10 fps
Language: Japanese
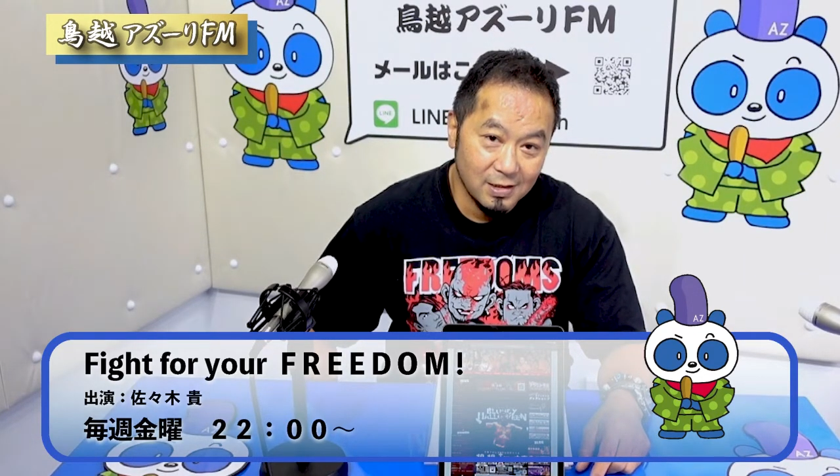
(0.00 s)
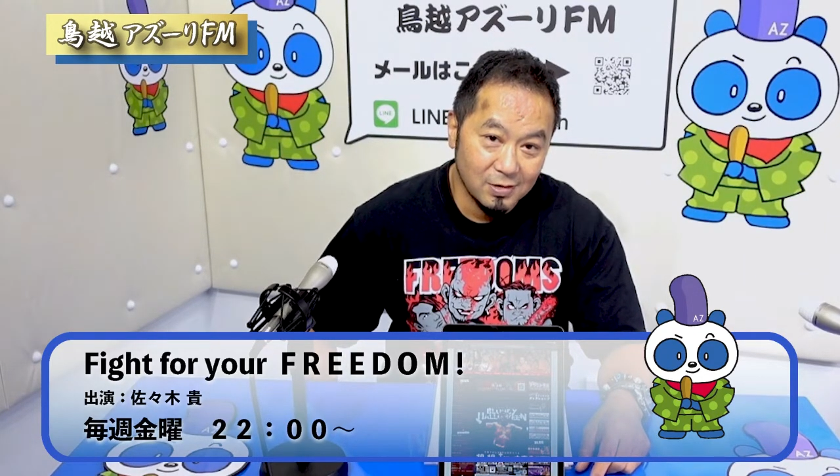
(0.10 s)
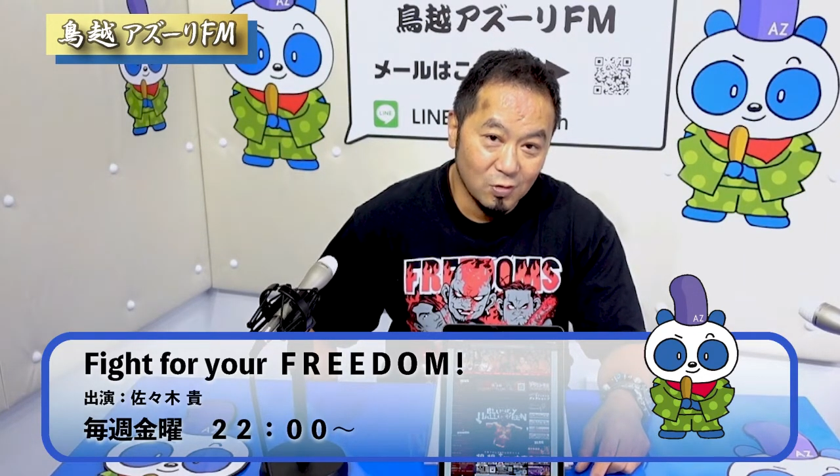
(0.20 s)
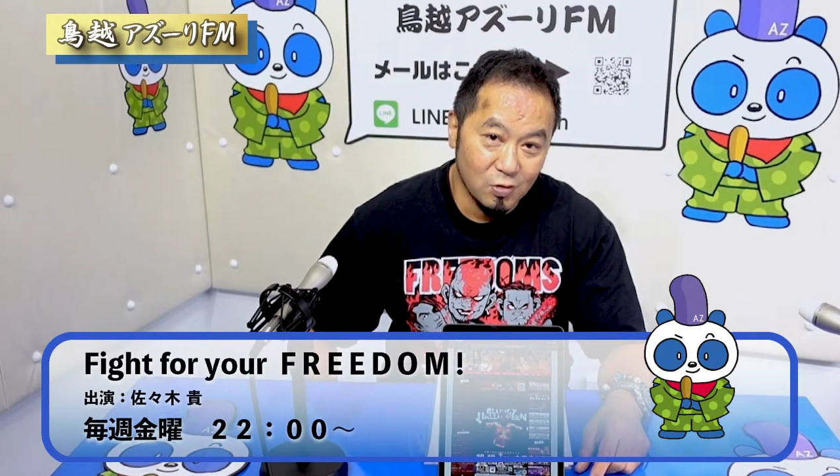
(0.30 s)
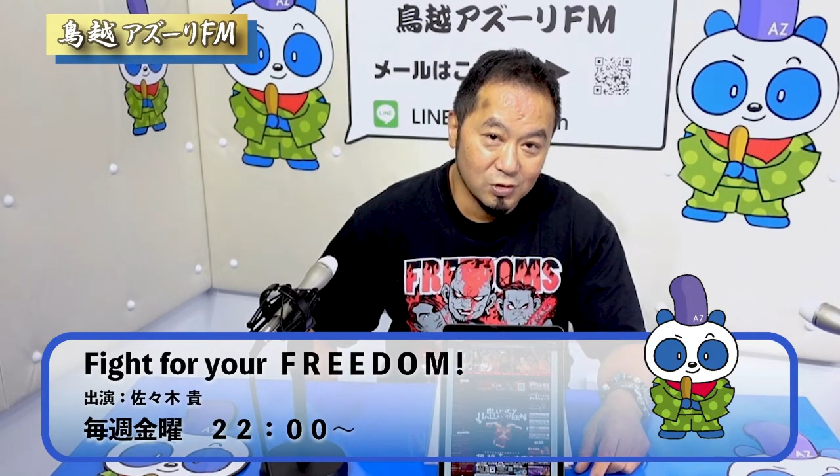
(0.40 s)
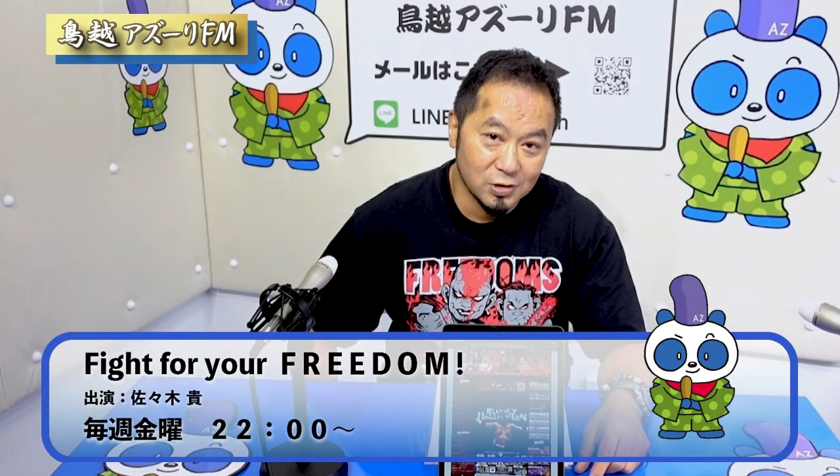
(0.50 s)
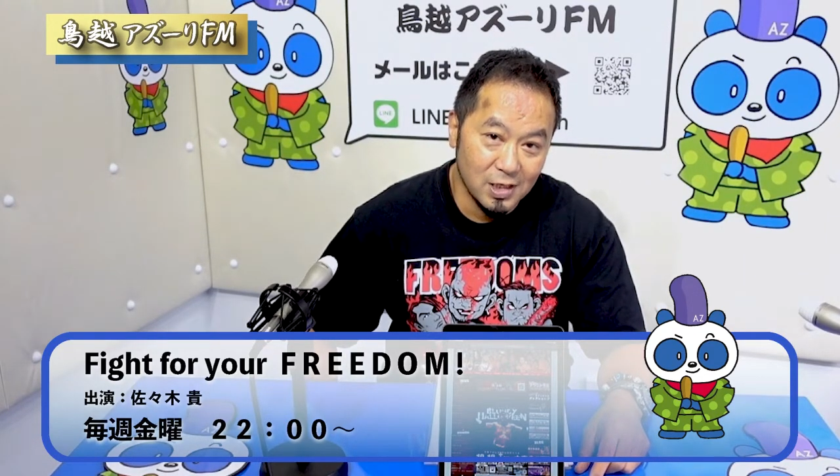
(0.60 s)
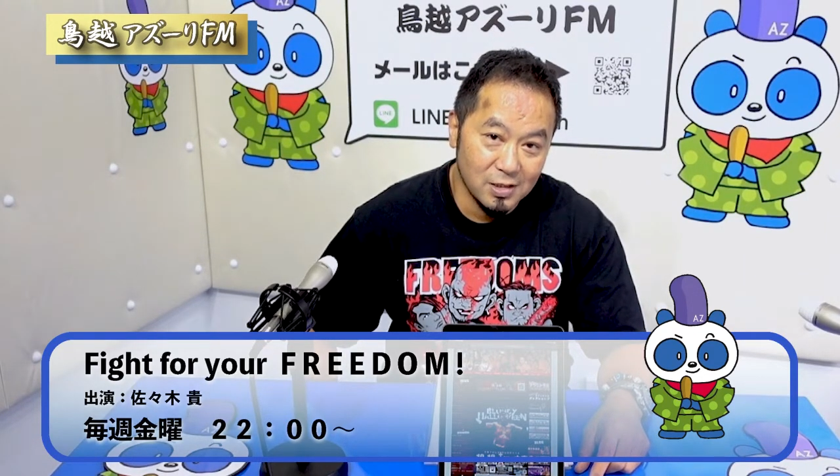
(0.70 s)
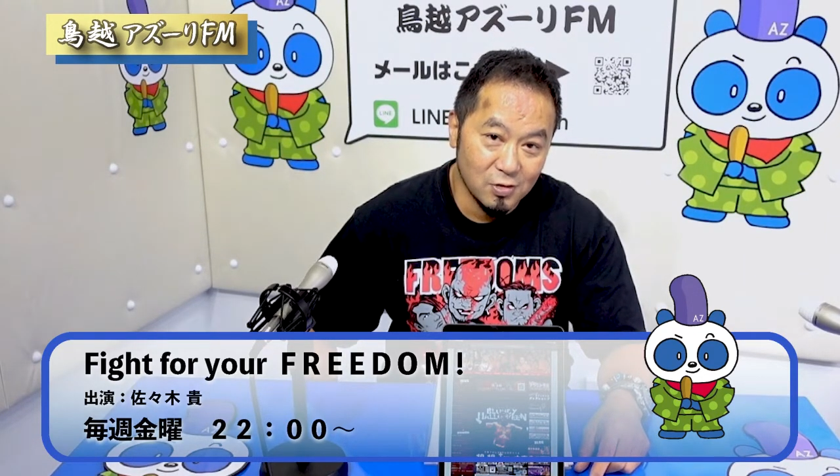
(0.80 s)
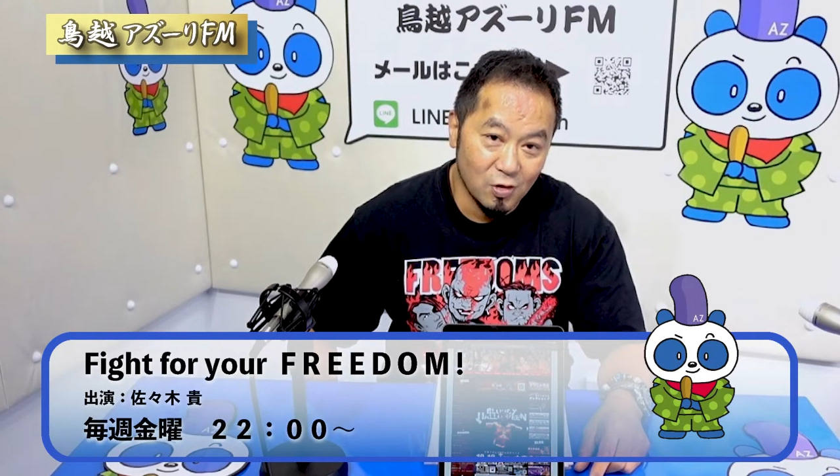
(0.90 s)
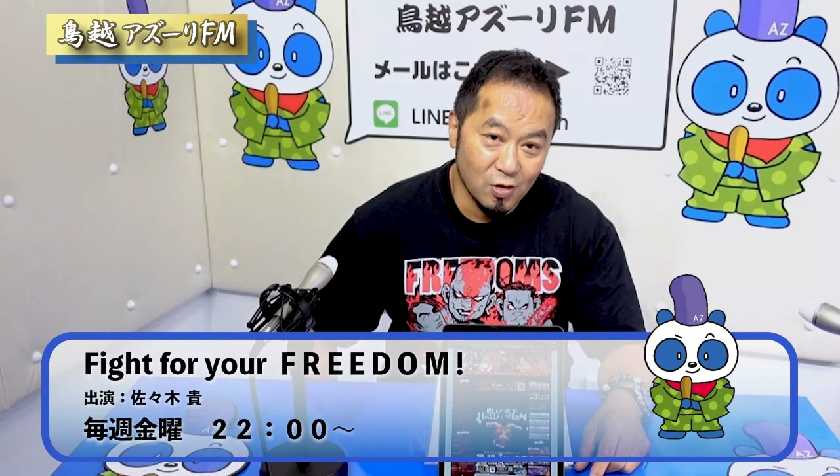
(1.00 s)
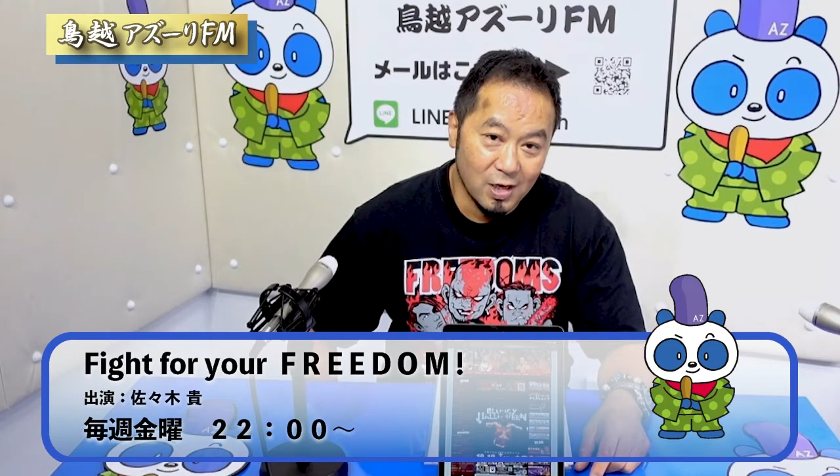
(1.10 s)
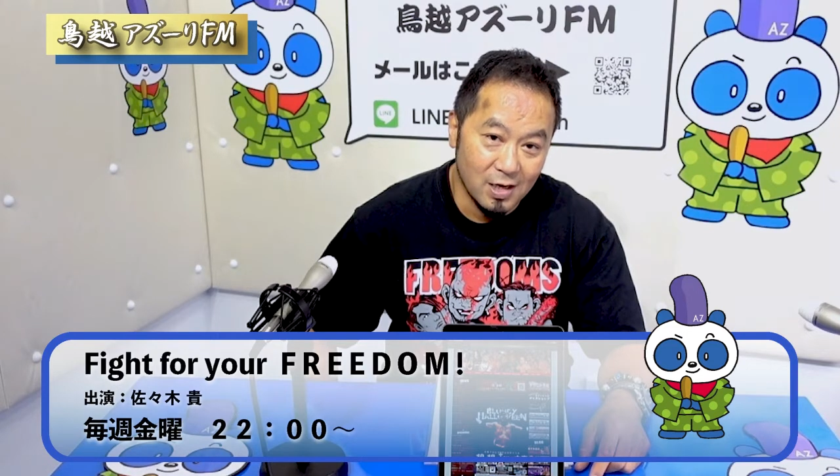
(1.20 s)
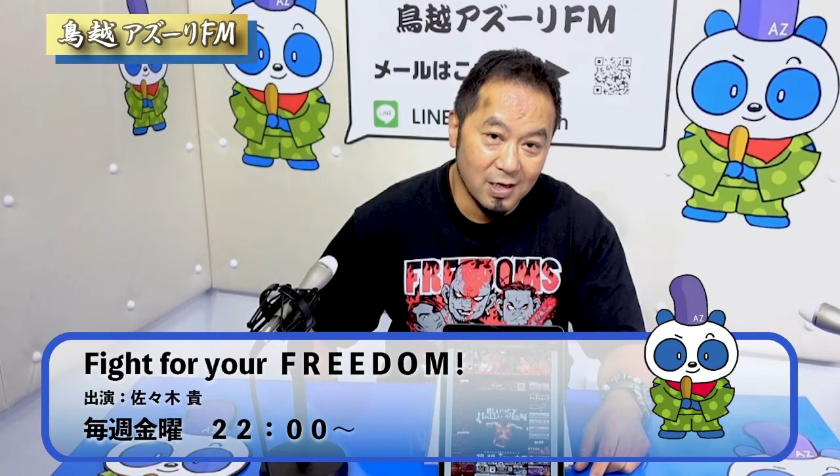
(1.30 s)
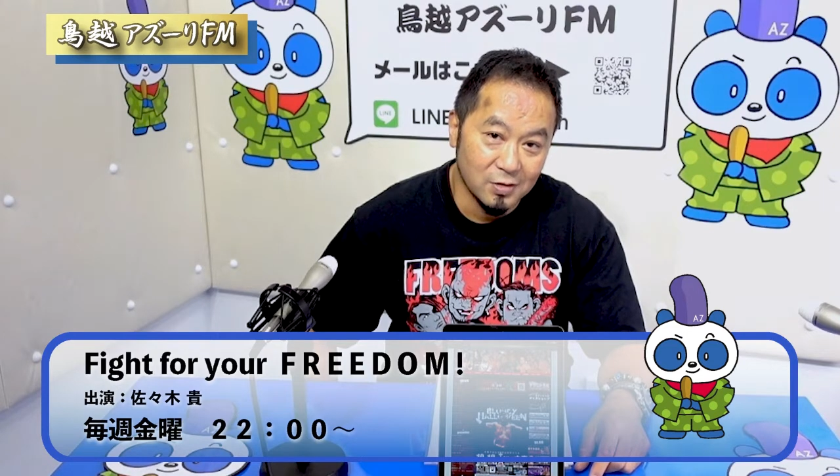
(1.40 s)
トーク内容を考
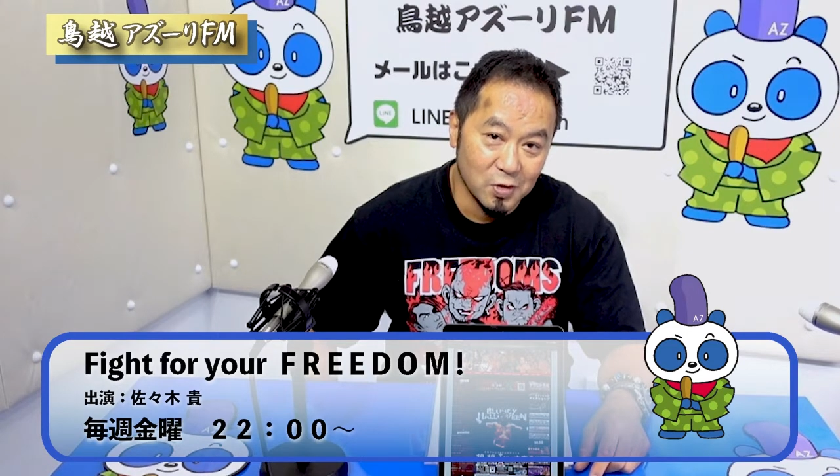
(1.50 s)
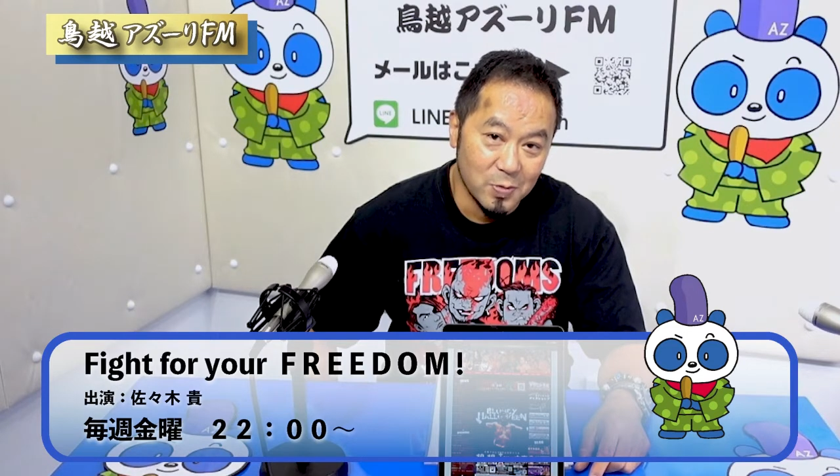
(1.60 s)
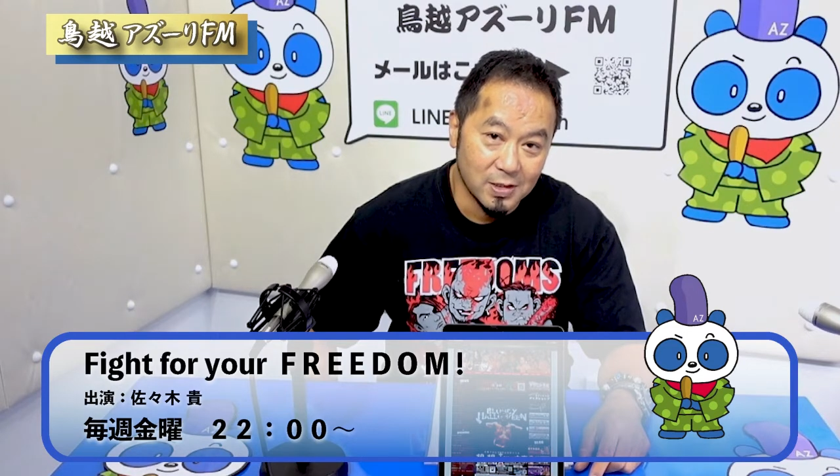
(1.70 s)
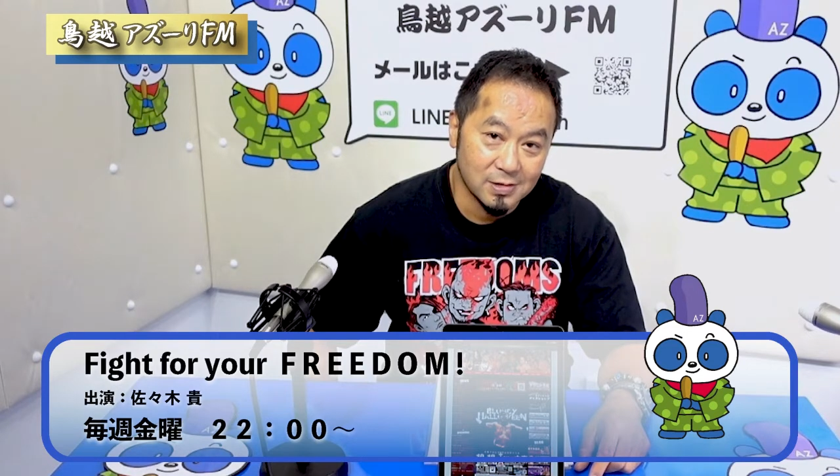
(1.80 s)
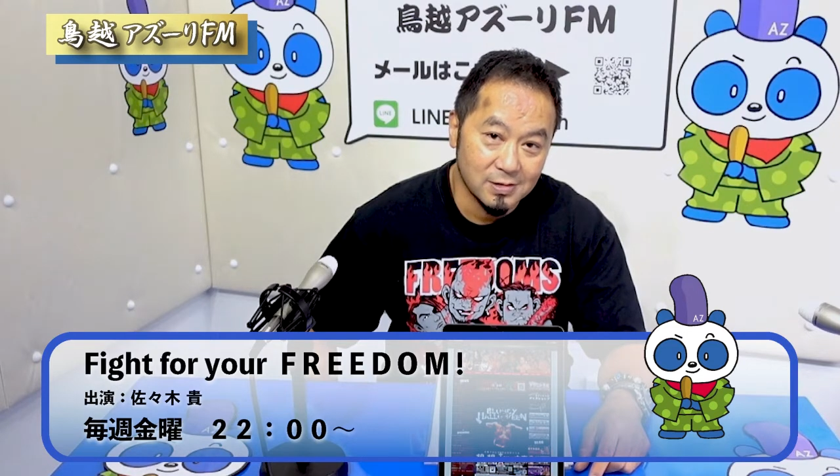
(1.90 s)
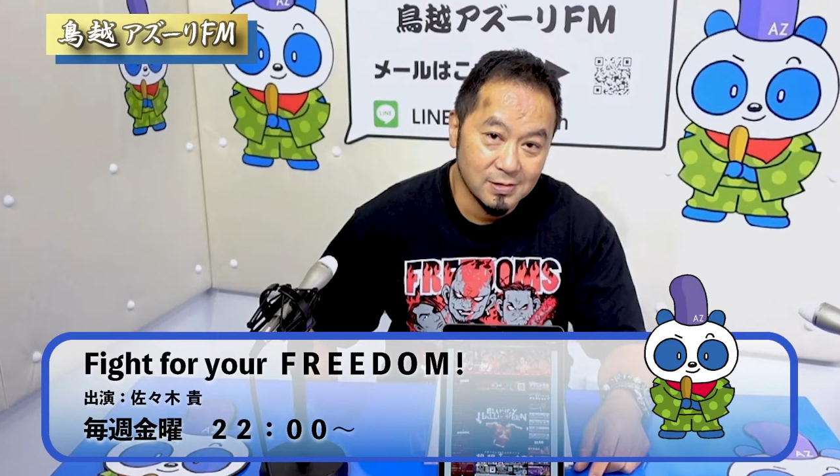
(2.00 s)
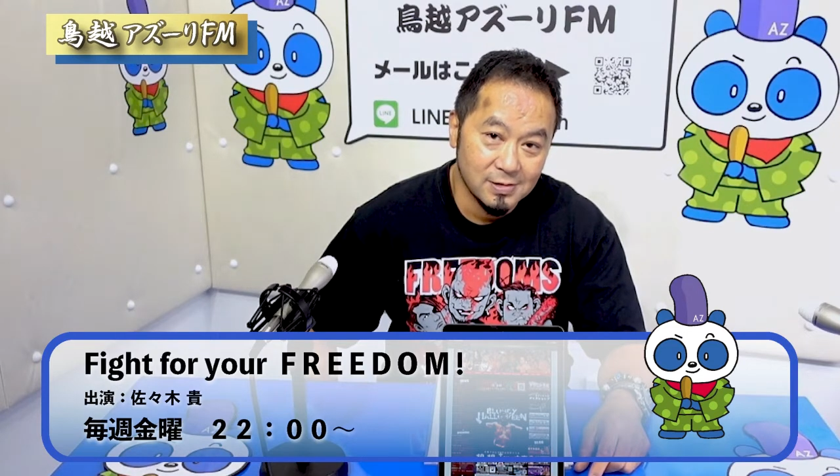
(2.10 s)
えております。